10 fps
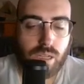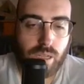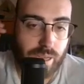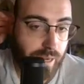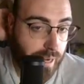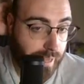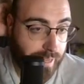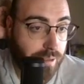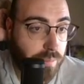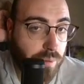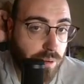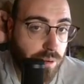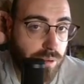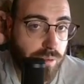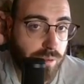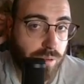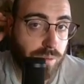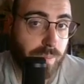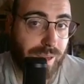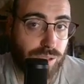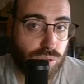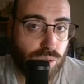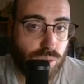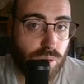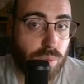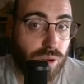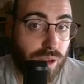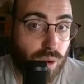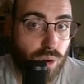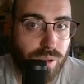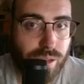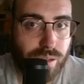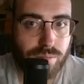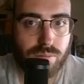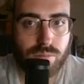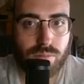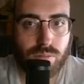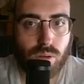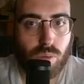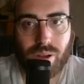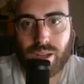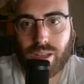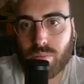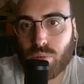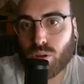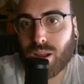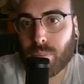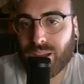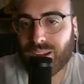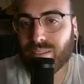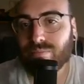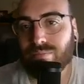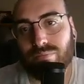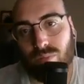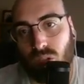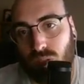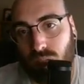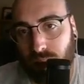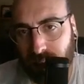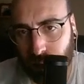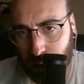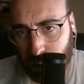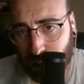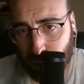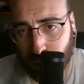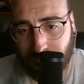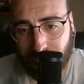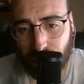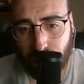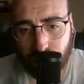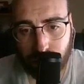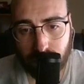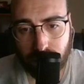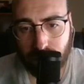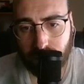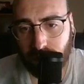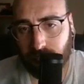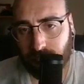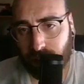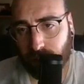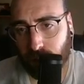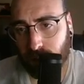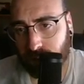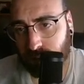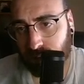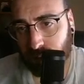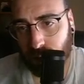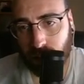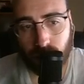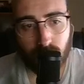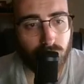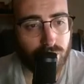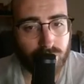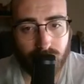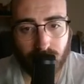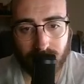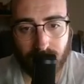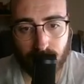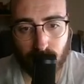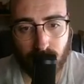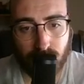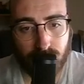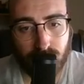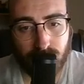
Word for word: en el equipo? ¿O va a sustituir un poco a Kobe? ¿O van a ir un poco a la par? No lo sé. Aquí tenemos también a Luffy peleando. Aquí de fondo. Lo cual creo que está en el suelo, ¿no?